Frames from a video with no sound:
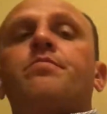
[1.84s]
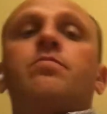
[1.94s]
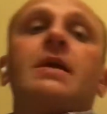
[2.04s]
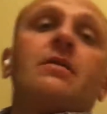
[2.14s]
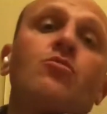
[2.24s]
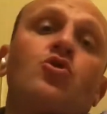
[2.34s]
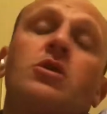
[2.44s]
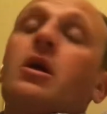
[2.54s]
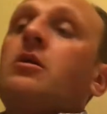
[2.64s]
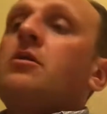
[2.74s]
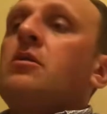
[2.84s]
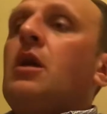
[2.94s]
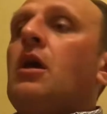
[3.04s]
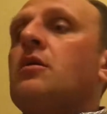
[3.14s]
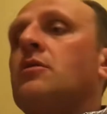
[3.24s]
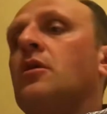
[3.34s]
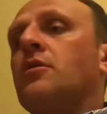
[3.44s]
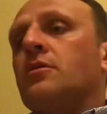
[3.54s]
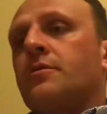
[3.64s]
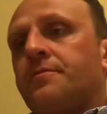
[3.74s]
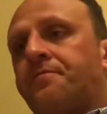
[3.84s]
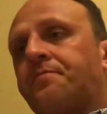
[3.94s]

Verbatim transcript: Bir müşterinin değeri nedir?